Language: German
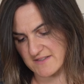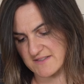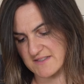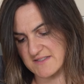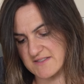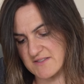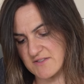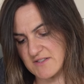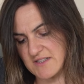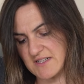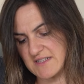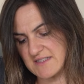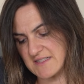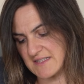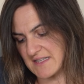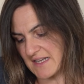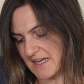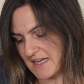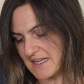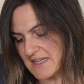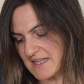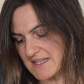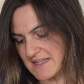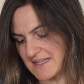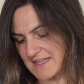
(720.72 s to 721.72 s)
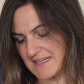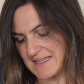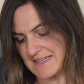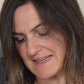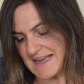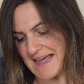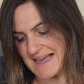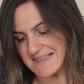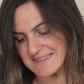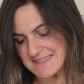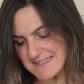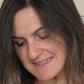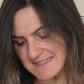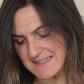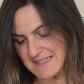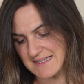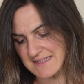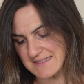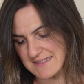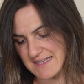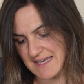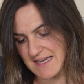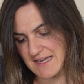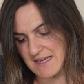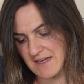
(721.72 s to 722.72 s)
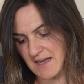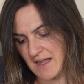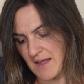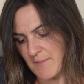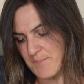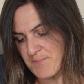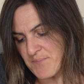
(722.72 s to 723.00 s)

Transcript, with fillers: also sie soll nicht richtig nass sein.